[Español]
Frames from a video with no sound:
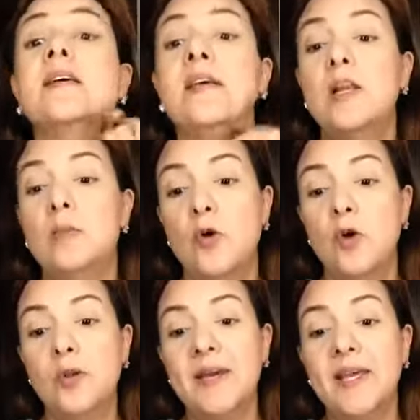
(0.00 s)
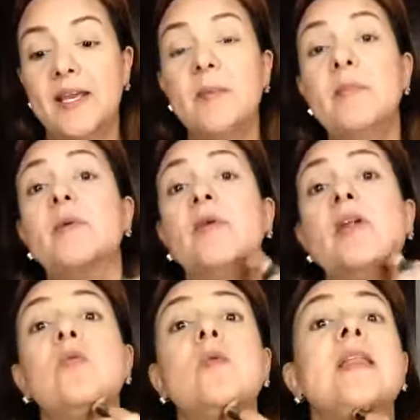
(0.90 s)
El polvo, el maquillaje también
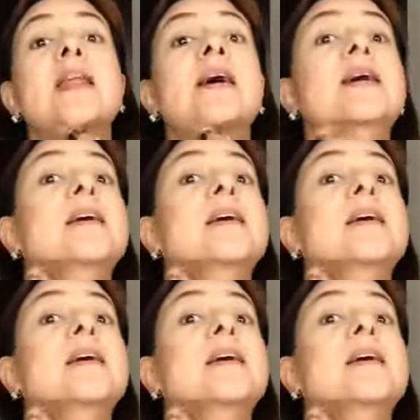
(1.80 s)
recuerda